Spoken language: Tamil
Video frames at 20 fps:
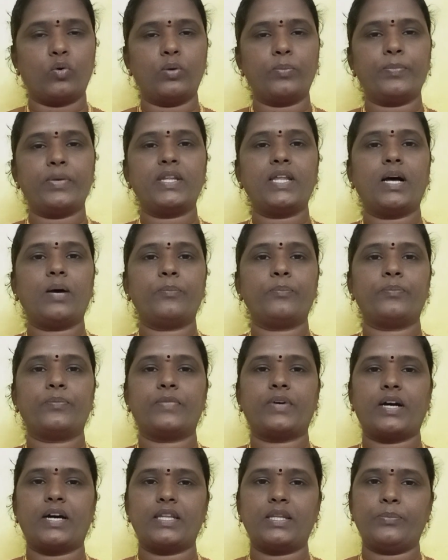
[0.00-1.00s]
ஒன்பதாம்
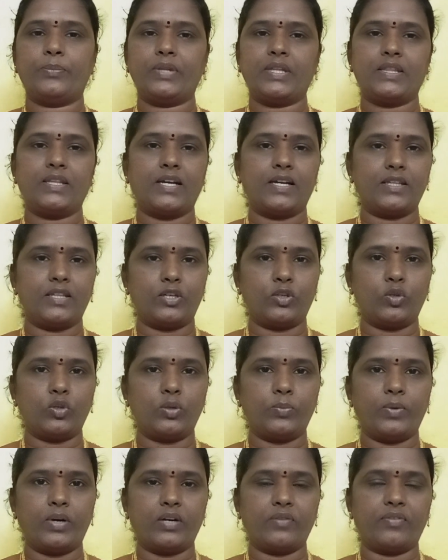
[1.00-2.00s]
அதிபதி தான் இந்த
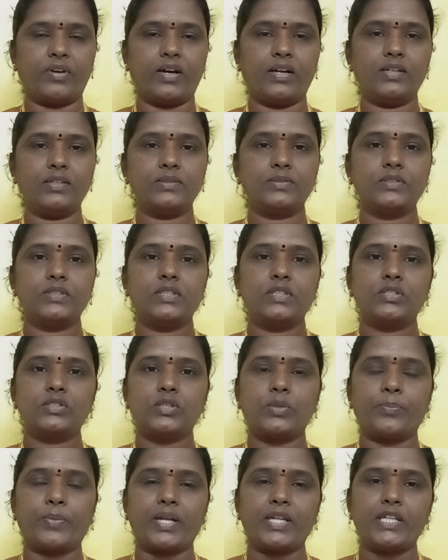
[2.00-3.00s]
குரு பகவான்
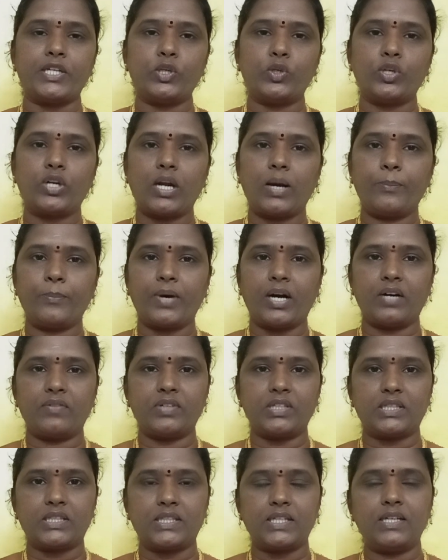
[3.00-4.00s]
ஸோ பதினோராம்
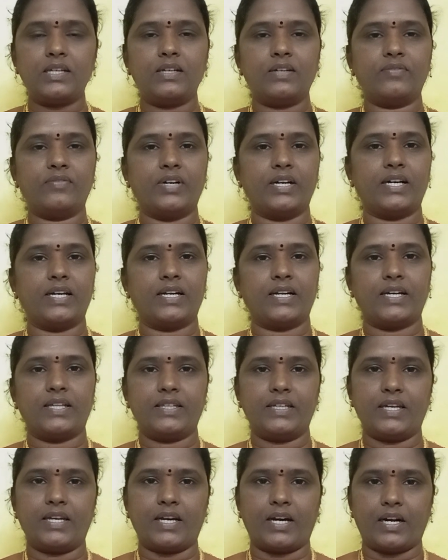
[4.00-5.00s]
பாவத்தில்
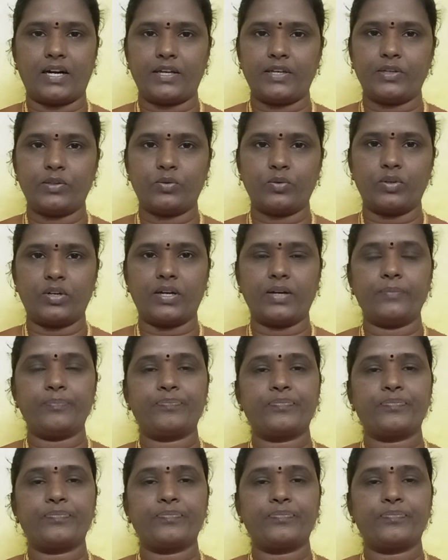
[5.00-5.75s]
வக்ரகதியை அடையக்குள்ள